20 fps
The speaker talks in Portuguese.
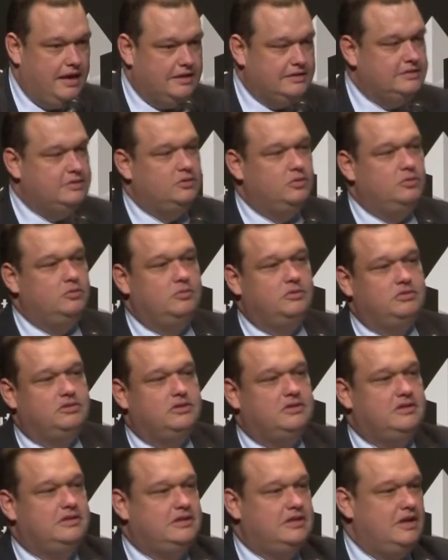Esses são
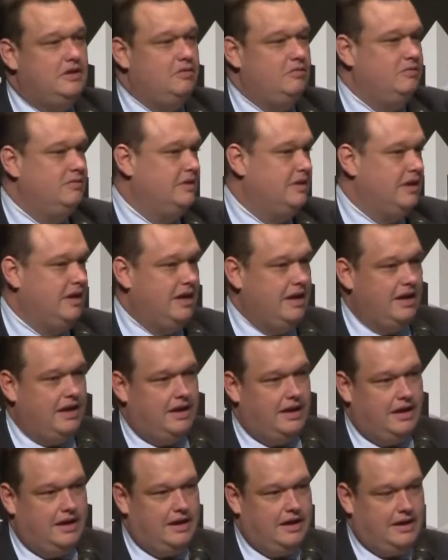números tão é,
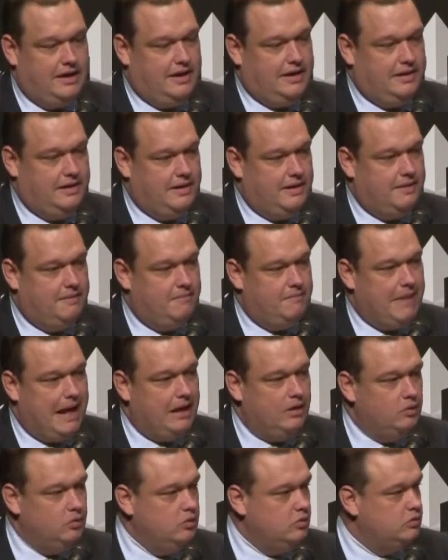é, é,
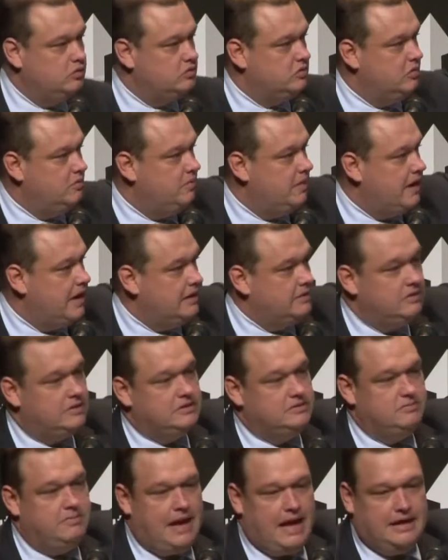malucos comparado
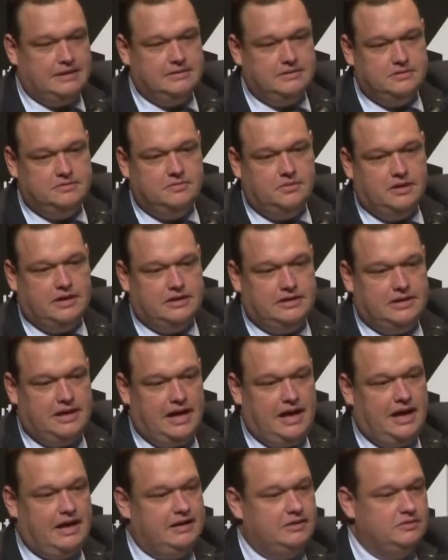às bases
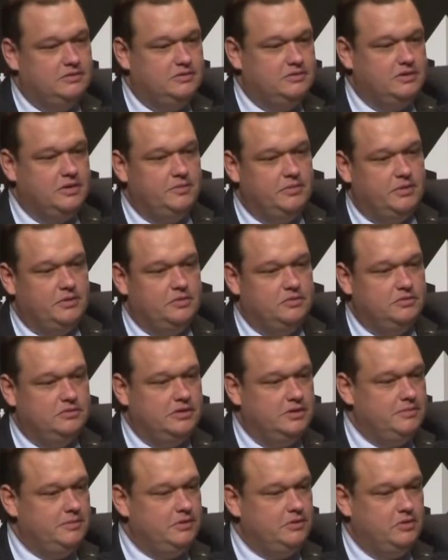monetárias, os M1,
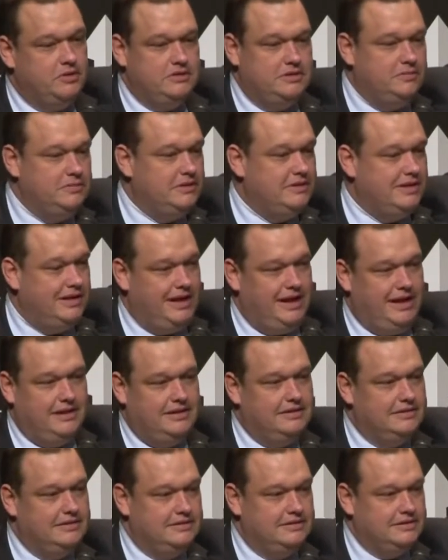os M2,
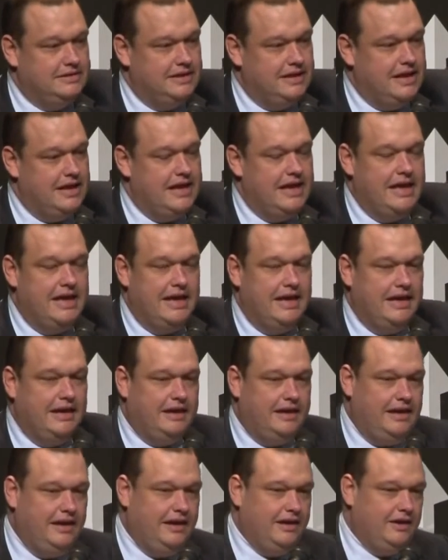M3,
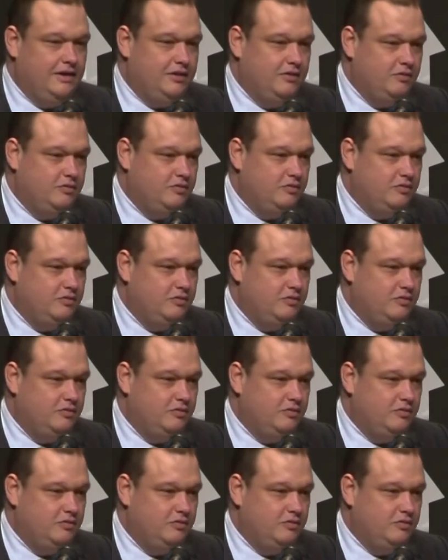que, no